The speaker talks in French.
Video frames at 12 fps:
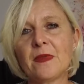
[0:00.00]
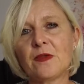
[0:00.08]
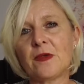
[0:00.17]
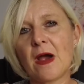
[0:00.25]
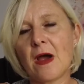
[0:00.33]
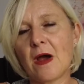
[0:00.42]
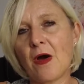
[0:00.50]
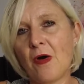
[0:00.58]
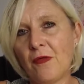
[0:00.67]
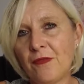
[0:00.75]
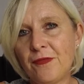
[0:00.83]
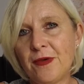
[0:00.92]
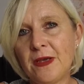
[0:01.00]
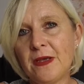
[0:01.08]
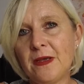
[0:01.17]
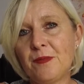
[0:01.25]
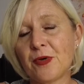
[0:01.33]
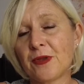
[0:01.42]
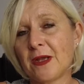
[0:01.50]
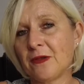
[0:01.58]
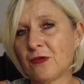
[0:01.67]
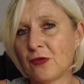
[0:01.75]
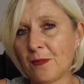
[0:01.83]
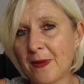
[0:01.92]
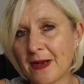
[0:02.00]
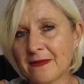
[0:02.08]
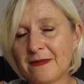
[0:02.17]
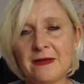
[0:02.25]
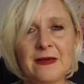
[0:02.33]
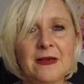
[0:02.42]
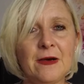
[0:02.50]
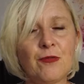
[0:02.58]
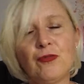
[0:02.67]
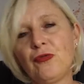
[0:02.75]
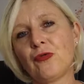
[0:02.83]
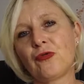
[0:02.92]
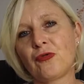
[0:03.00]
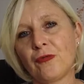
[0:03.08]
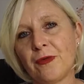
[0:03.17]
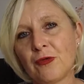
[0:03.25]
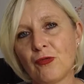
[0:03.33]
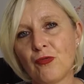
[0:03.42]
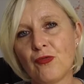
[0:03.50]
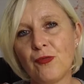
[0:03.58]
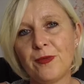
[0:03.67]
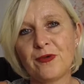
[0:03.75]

Tu as envie peut-être de partir ou de sauver ton couple.